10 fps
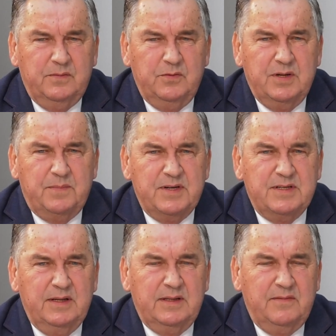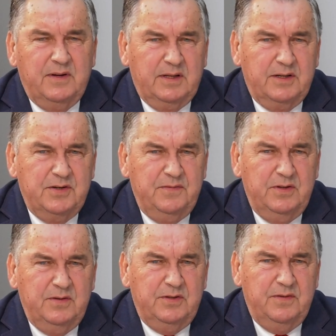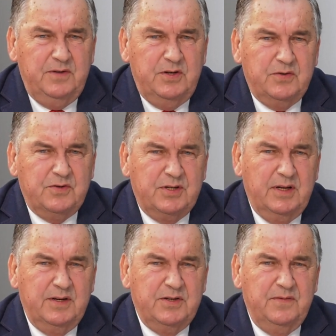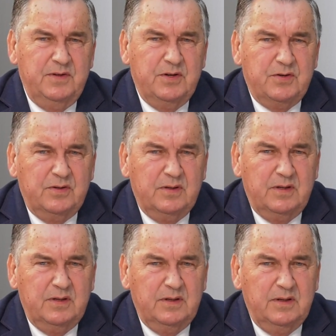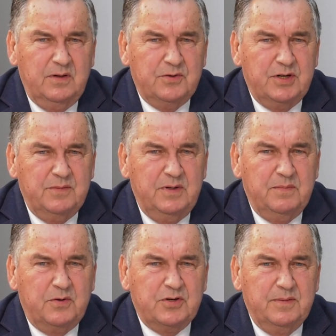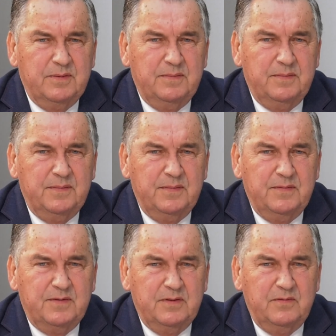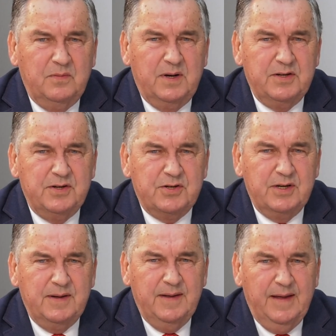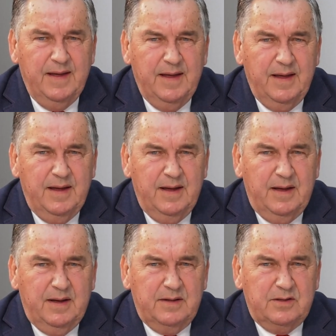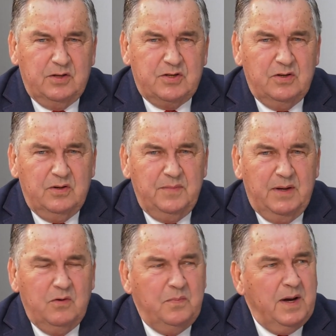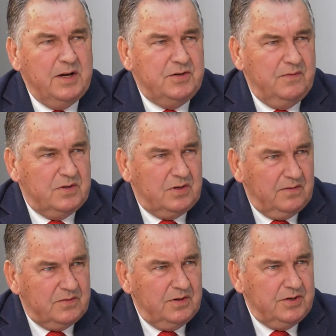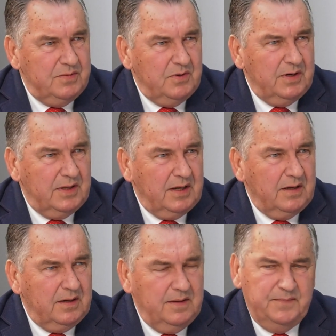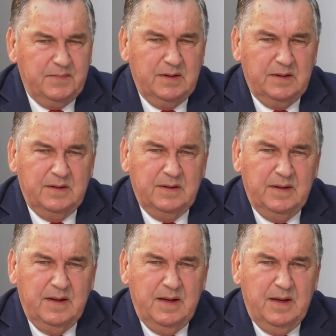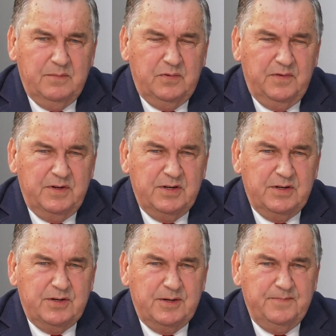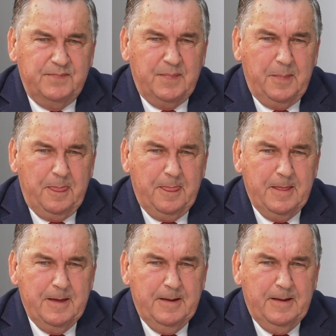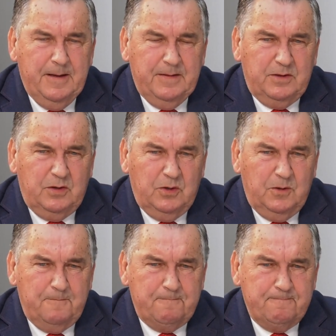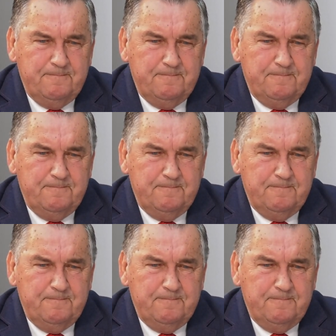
funkcję prezydenta w latach 94-98 i proszę mm, sobie wyobrazić, że to, co miało paść w Ostrowcu, jeśli mogę tak powiedzieć, mm, to